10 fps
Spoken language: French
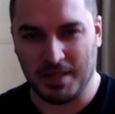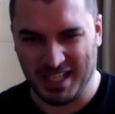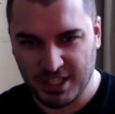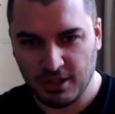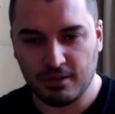Il
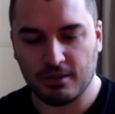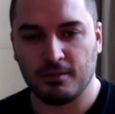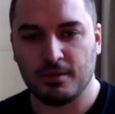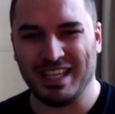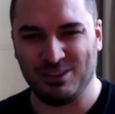y a les
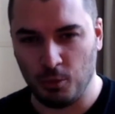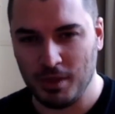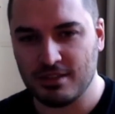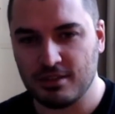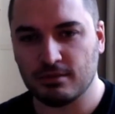codes, il y a une
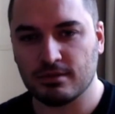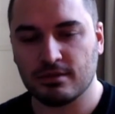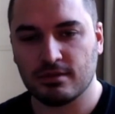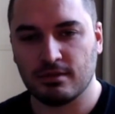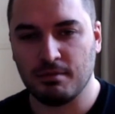domination.
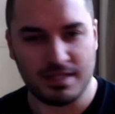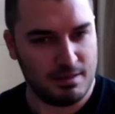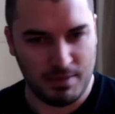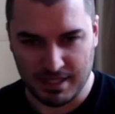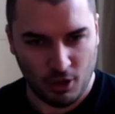
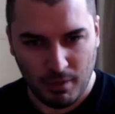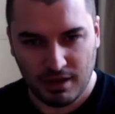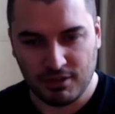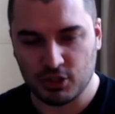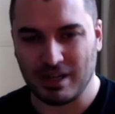Mais c'est
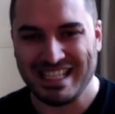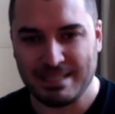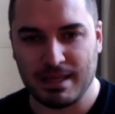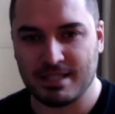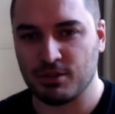normal. Enfin, genre,
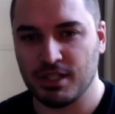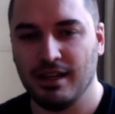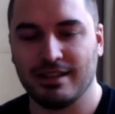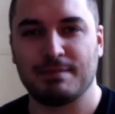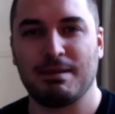l'espace
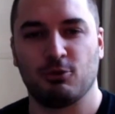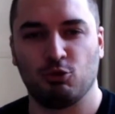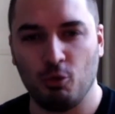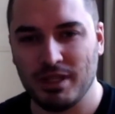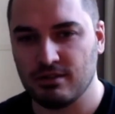social est un espace de
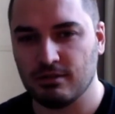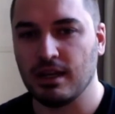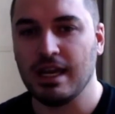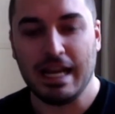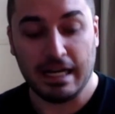domination.
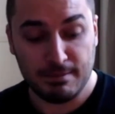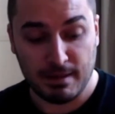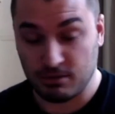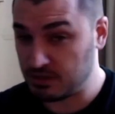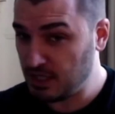
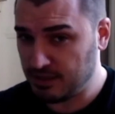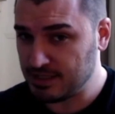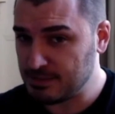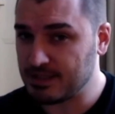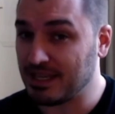L'espace social est un
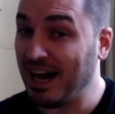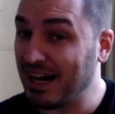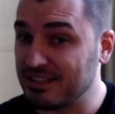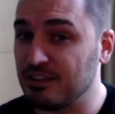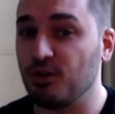espace qui est
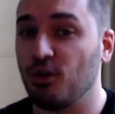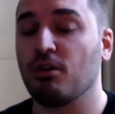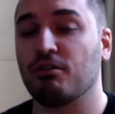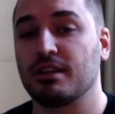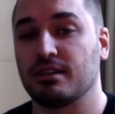assez
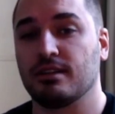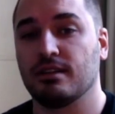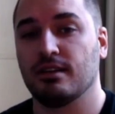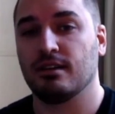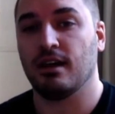violent, en fait.
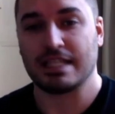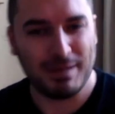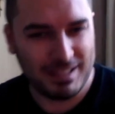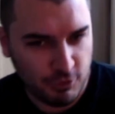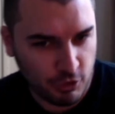Ah,
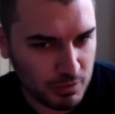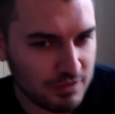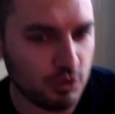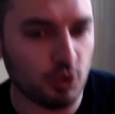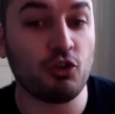c'est pas des, forcément
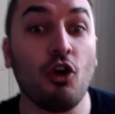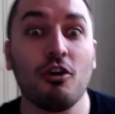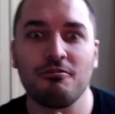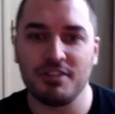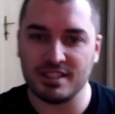des violences
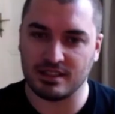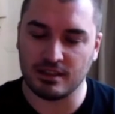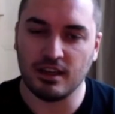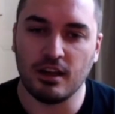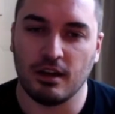
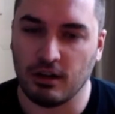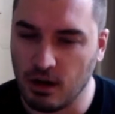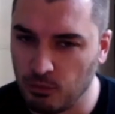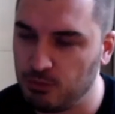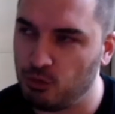physiques. Euh,
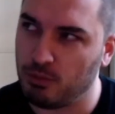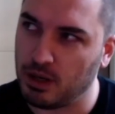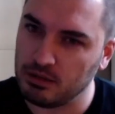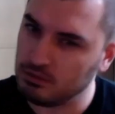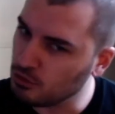comme on a pu en
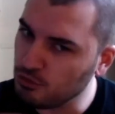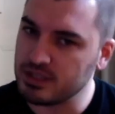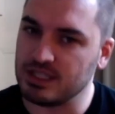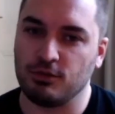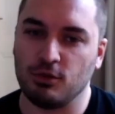parler d'autres
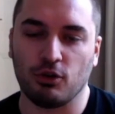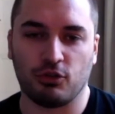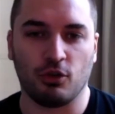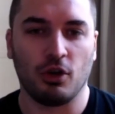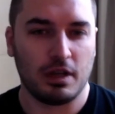fois, c'est des
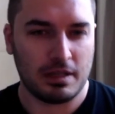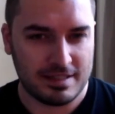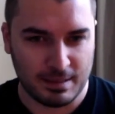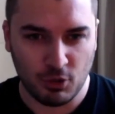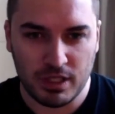violences euh,
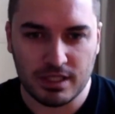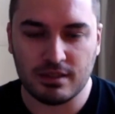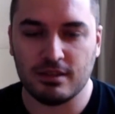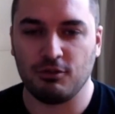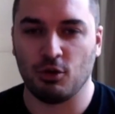
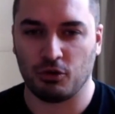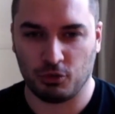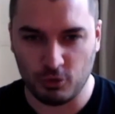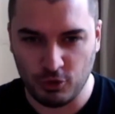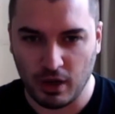symboliques, des
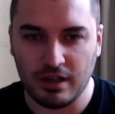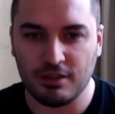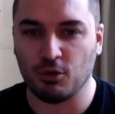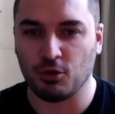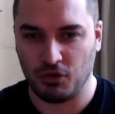violences culturelles,
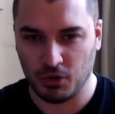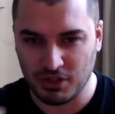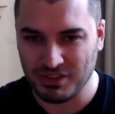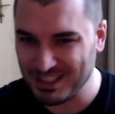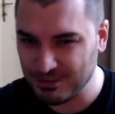des violences
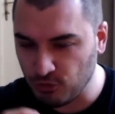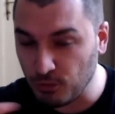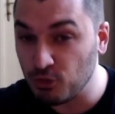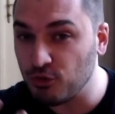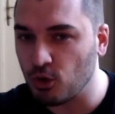financières. Il y a différentes
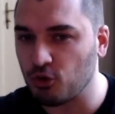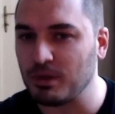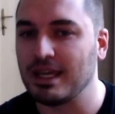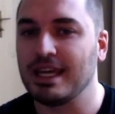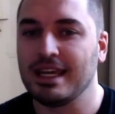formes de violence,
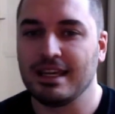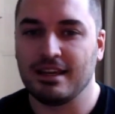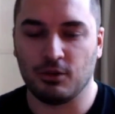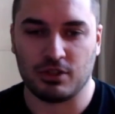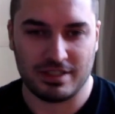mais
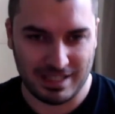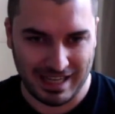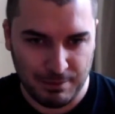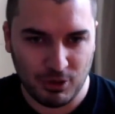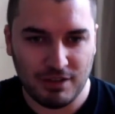donc c'est
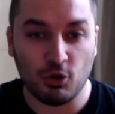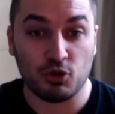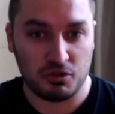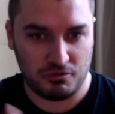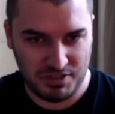rarement de la
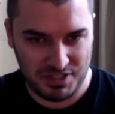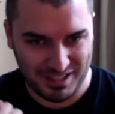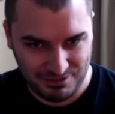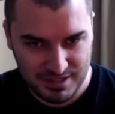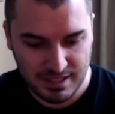violence
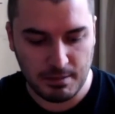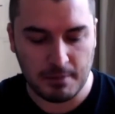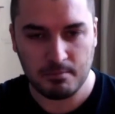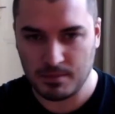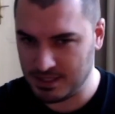physique physique,
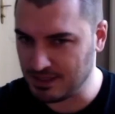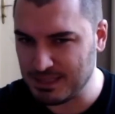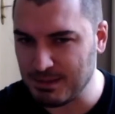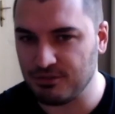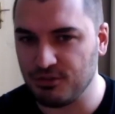mais c'est un
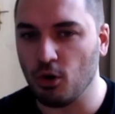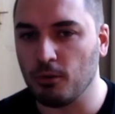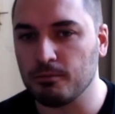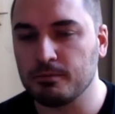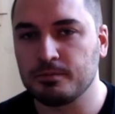espace
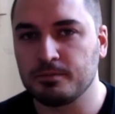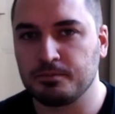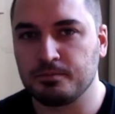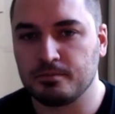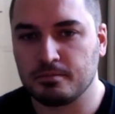violent,
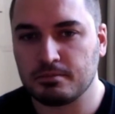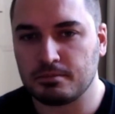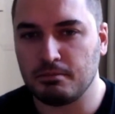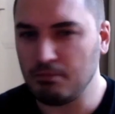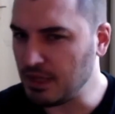
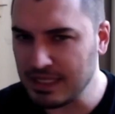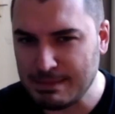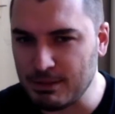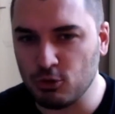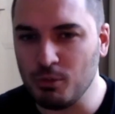un
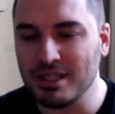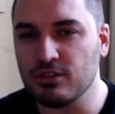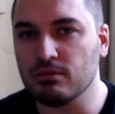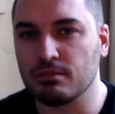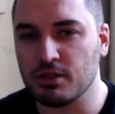espace de
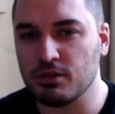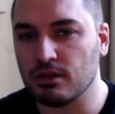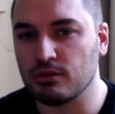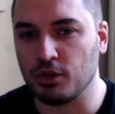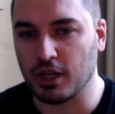domination, bien
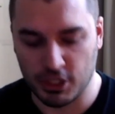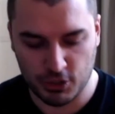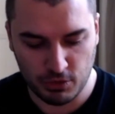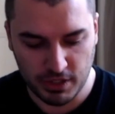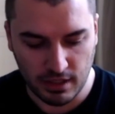sûr, de
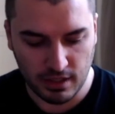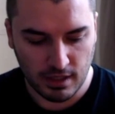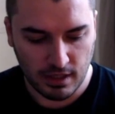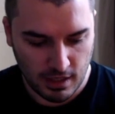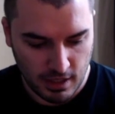hiérarchie sociale.
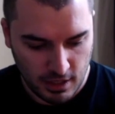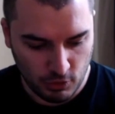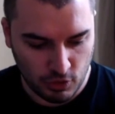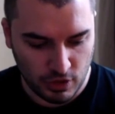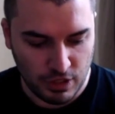
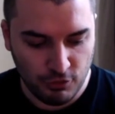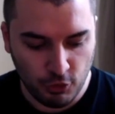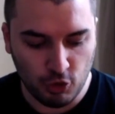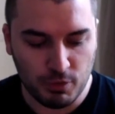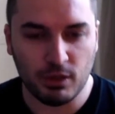Donc il
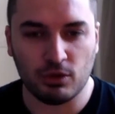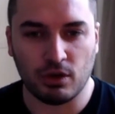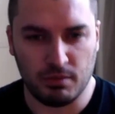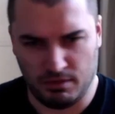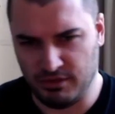veut dominer
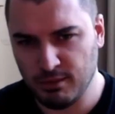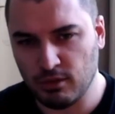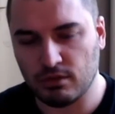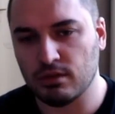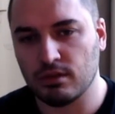l'autre,
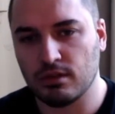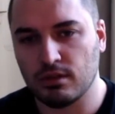évidemment.